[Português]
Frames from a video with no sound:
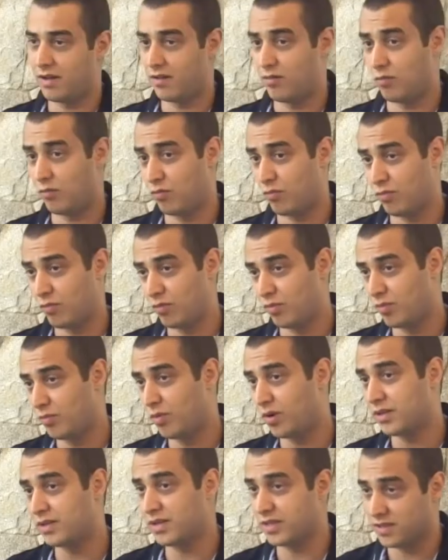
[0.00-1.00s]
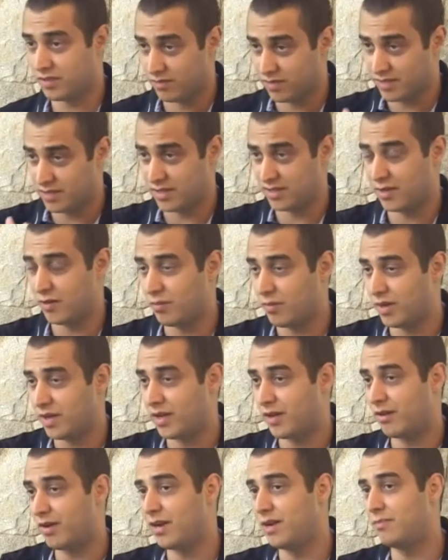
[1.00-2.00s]
é, o importante é você ter um
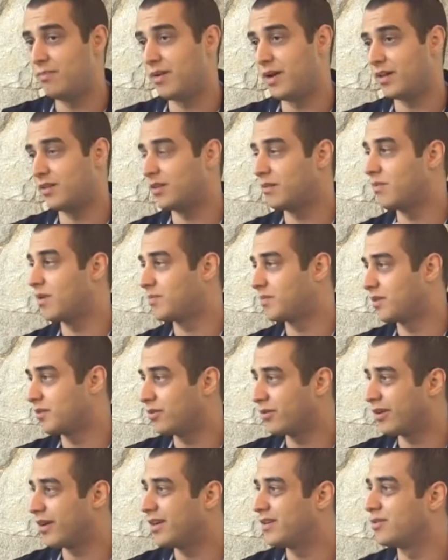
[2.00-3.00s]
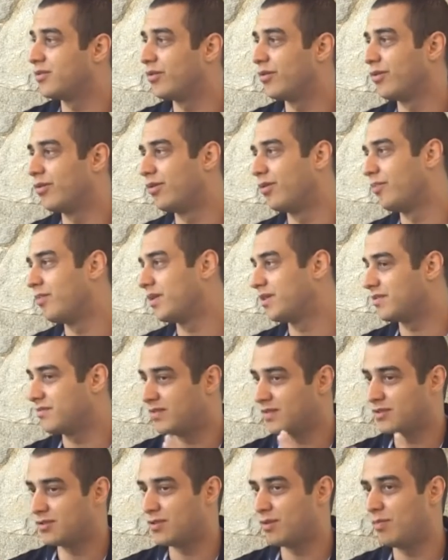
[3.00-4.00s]
banheiro ali perto também para você trocar de roupa, às
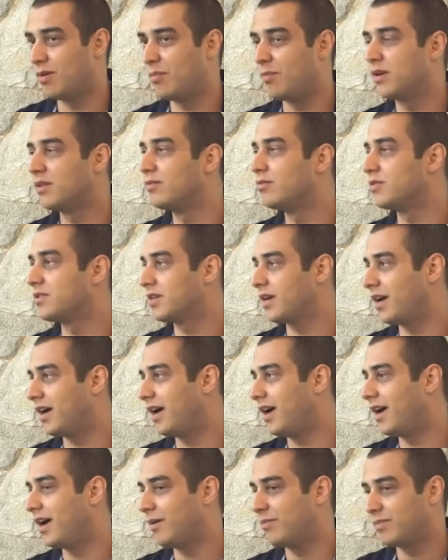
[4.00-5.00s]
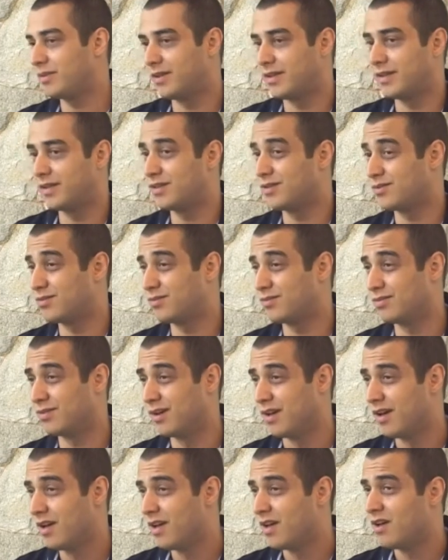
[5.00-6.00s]
vezes tomar uma ducha rápida, uhum. isso
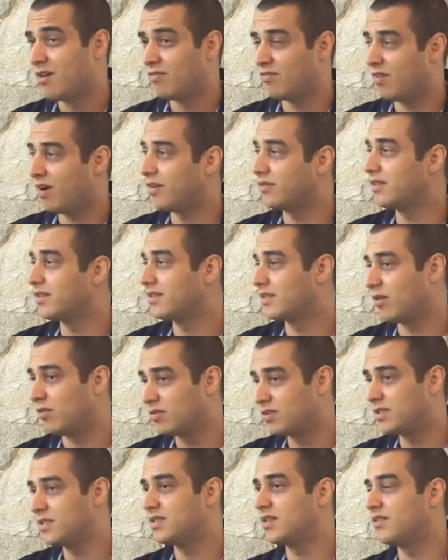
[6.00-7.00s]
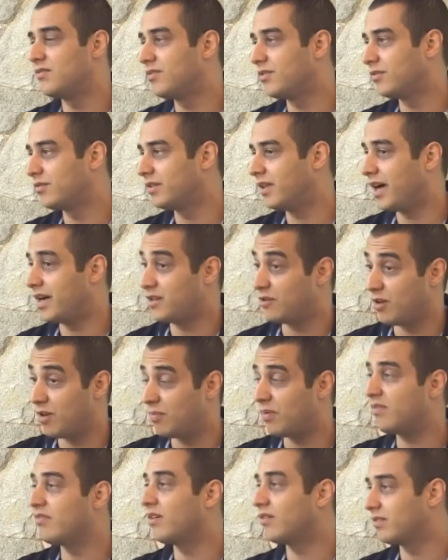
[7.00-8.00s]
falta. Então eu sentia dificuldade. Eu ia
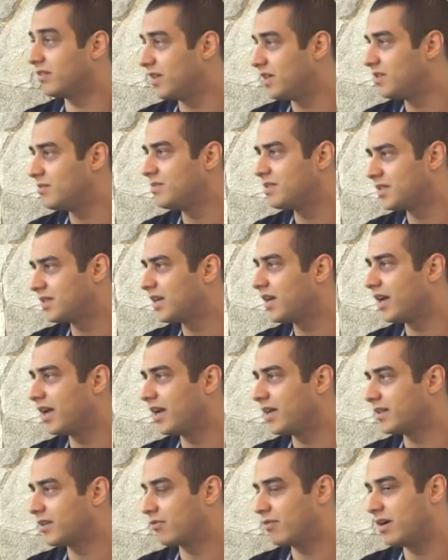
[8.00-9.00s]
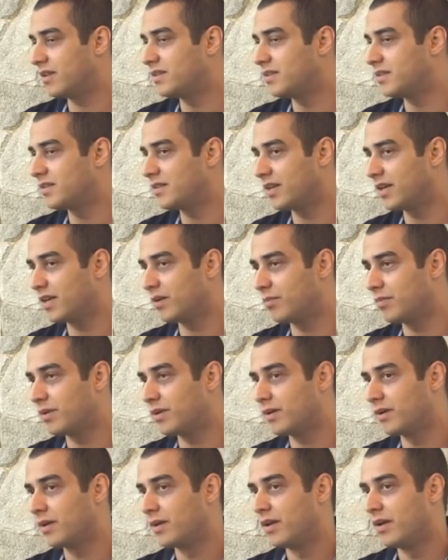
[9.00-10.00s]
para a faculdade de bicicleta quase sempre.